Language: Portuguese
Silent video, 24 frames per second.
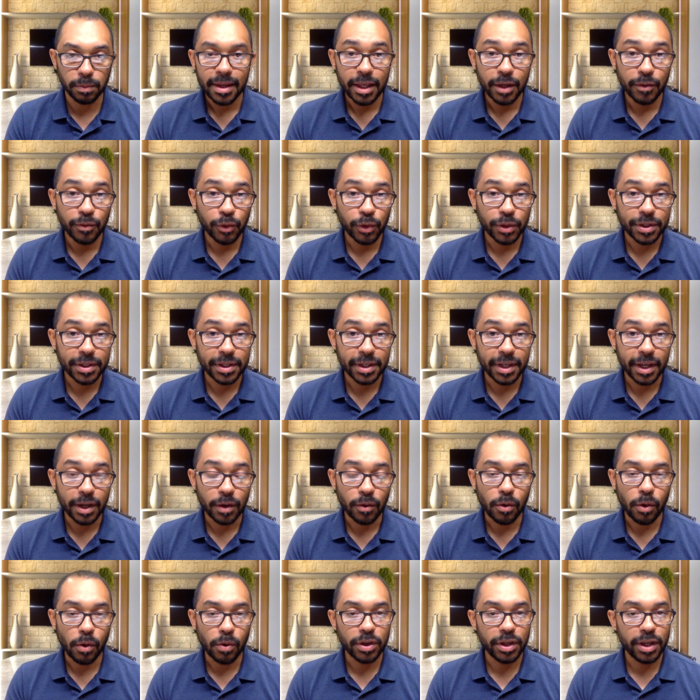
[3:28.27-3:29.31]
E você,
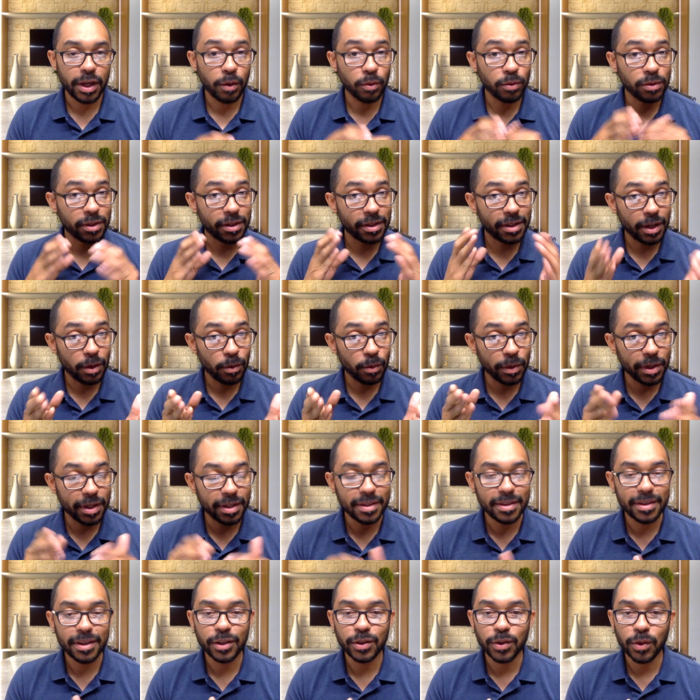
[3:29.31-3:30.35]
qual que é o seu
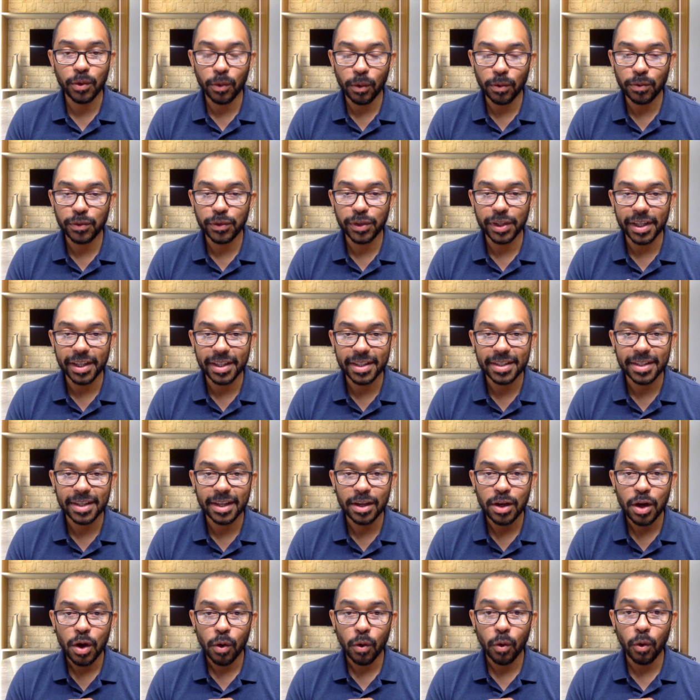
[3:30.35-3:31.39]
índice de
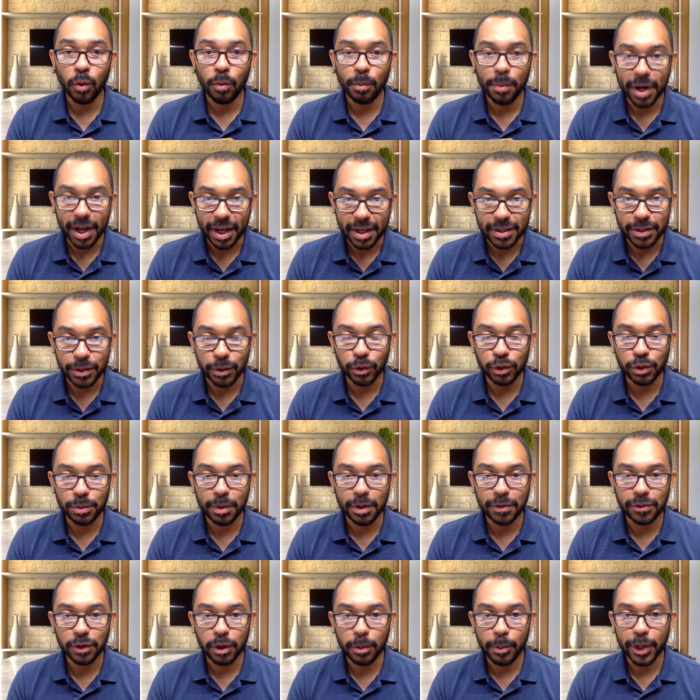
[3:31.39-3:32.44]
confiança com o Brasil de uma
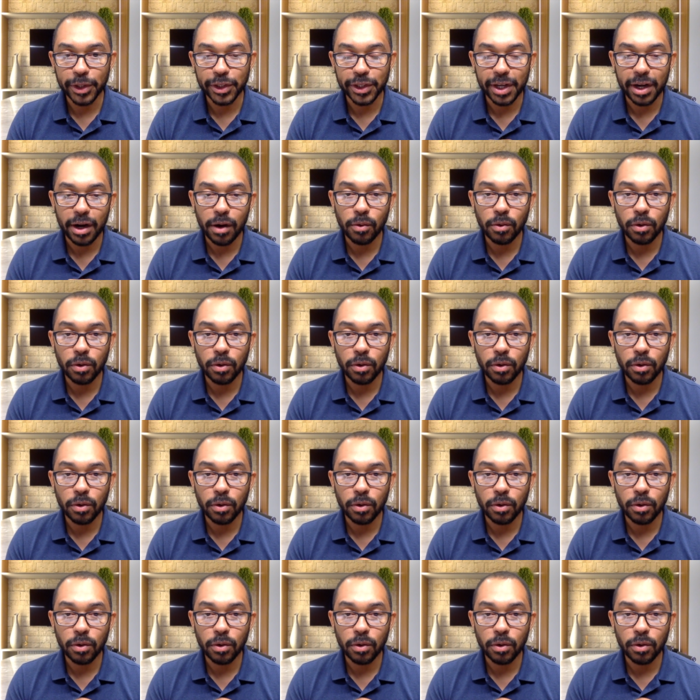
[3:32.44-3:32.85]
forma geral?